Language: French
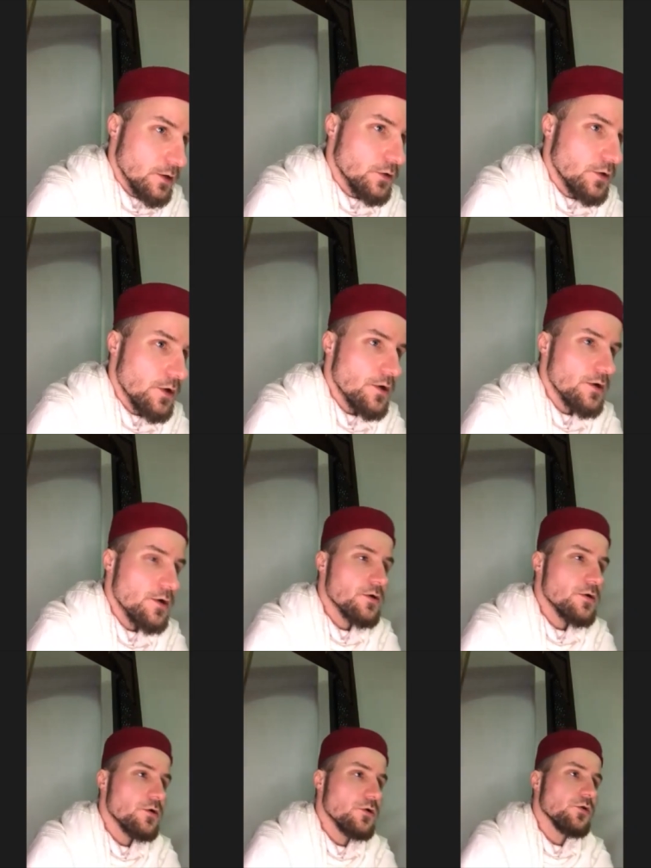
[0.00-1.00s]
que
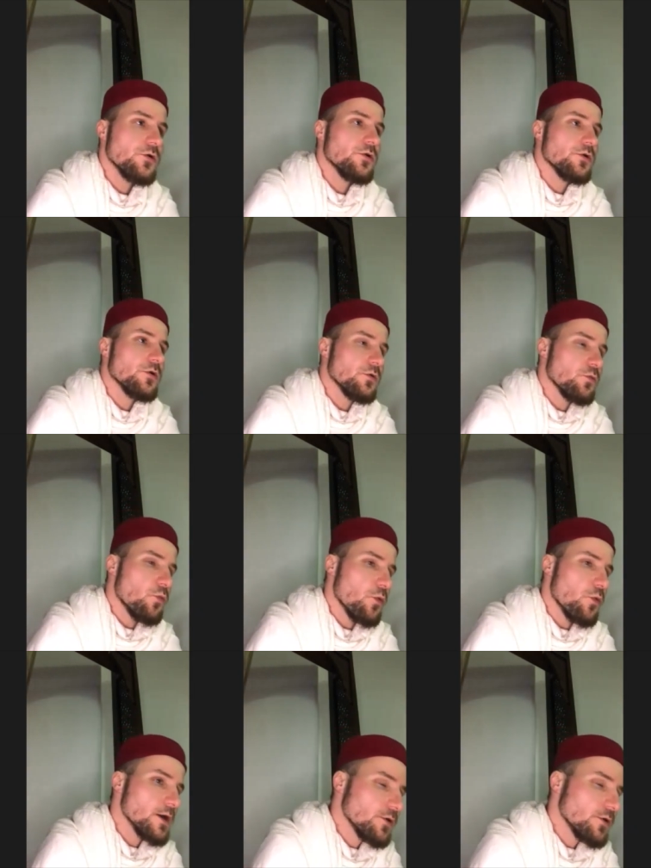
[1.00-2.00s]
le
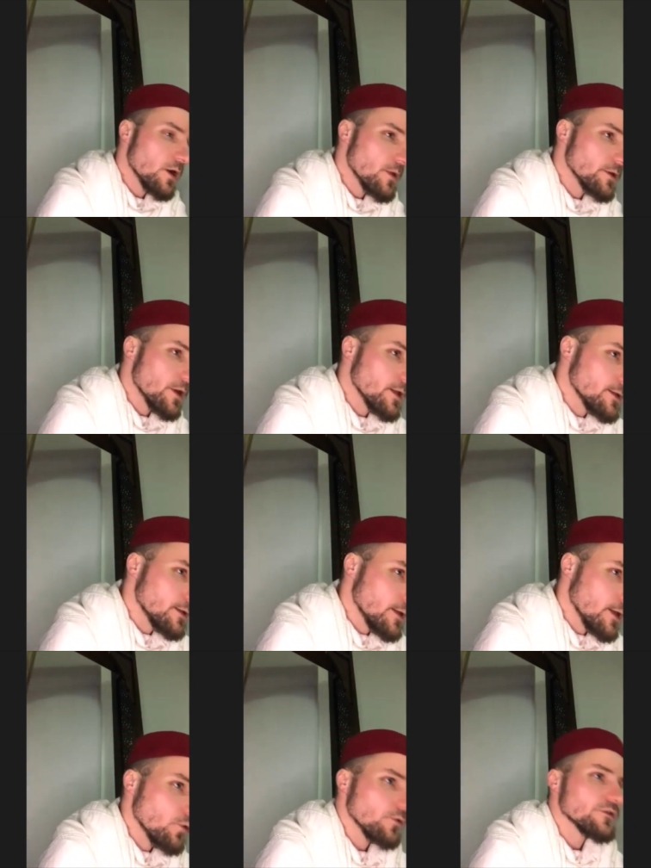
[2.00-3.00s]
mois de Ramadan ait
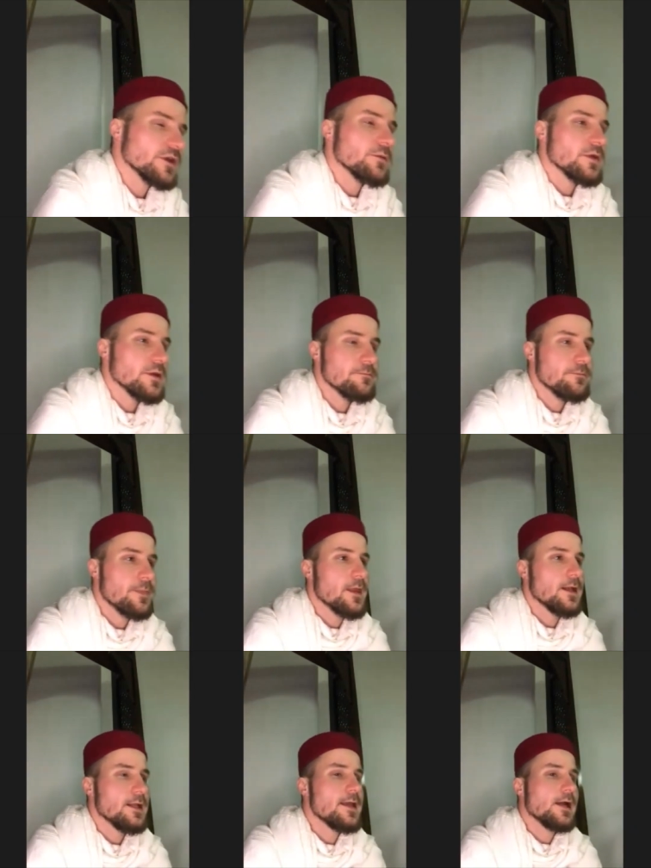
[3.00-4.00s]
été confirmé
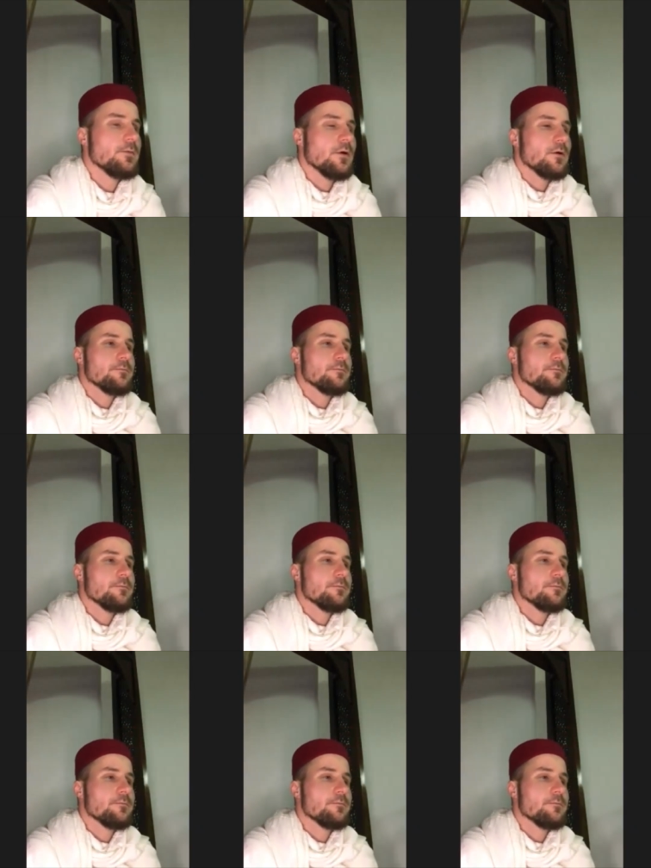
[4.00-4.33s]
également